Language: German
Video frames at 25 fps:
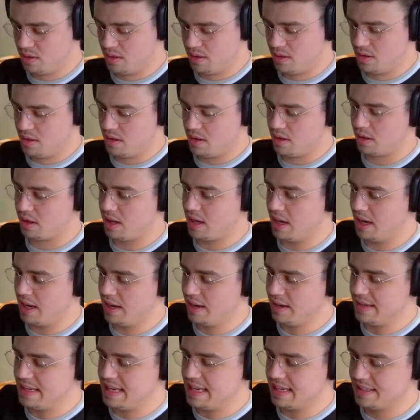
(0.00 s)
Okay,
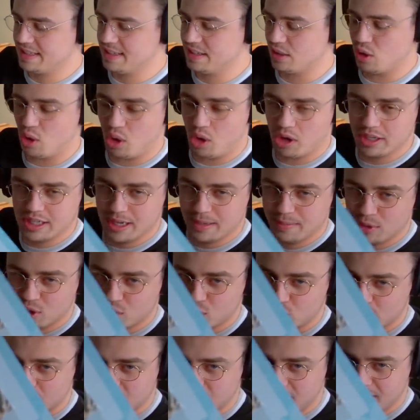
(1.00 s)
hier ist eine Kräutermischung
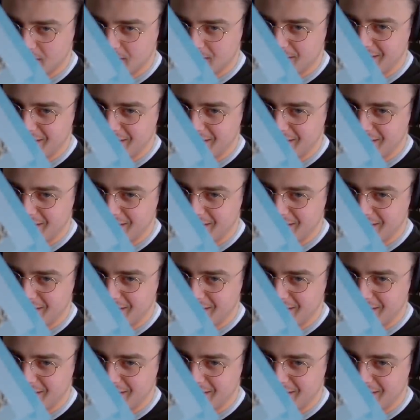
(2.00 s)
drin.